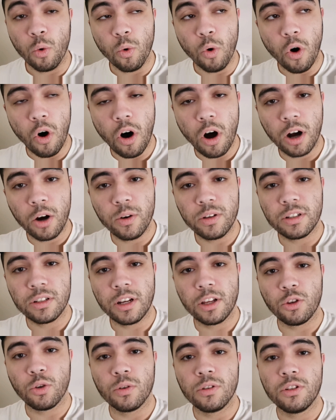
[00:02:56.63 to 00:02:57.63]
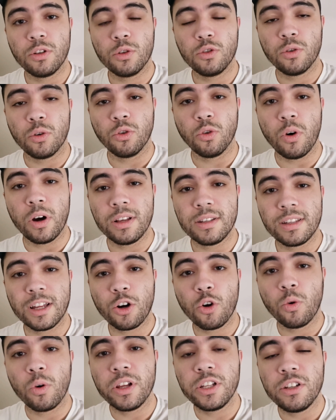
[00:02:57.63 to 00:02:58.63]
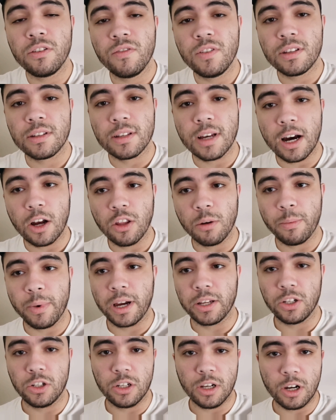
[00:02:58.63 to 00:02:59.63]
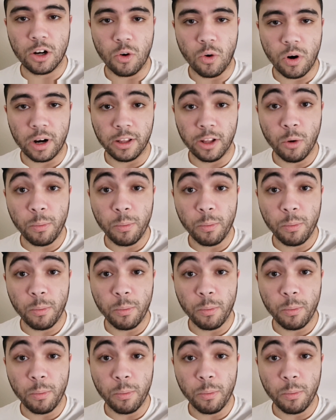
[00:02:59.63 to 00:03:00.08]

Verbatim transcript: O órgão escritor do Sr. João Dória está coletivizado a partir de agora,